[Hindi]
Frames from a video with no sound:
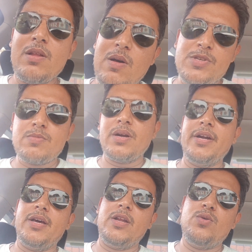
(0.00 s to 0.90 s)
के बाद वापस
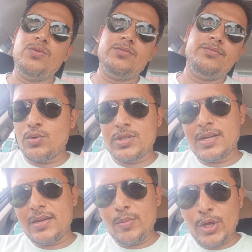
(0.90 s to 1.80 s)
मार्केट आना हो और
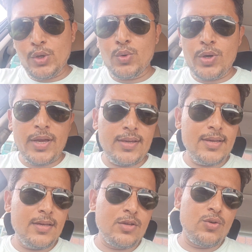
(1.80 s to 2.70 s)
उसके लिए हम नियो
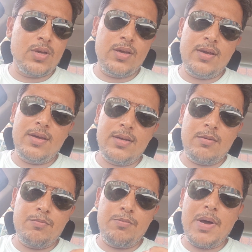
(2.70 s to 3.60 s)
उठाएंगे क्योंकि
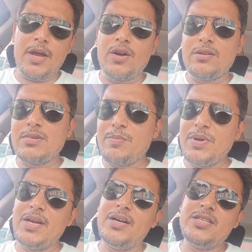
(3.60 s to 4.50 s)
बाय गॉड
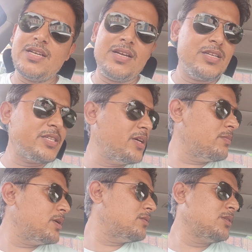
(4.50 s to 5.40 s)
अपनी गाड़ी चलाना
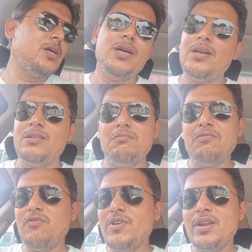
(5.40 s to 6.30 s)
शहर में
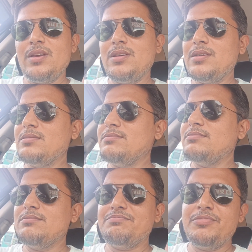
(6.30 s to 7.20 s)
वेरी
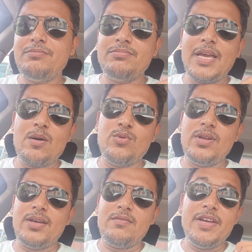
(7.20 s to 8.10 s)
क्या
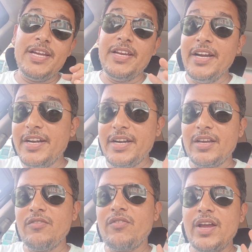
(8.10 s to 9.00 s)
बोले हैं वेरी
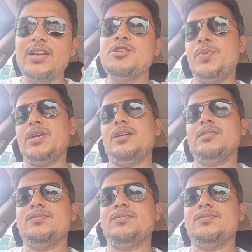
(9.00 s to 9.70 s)
इरीटेटिंग फ्रेंकली स्पीकिंग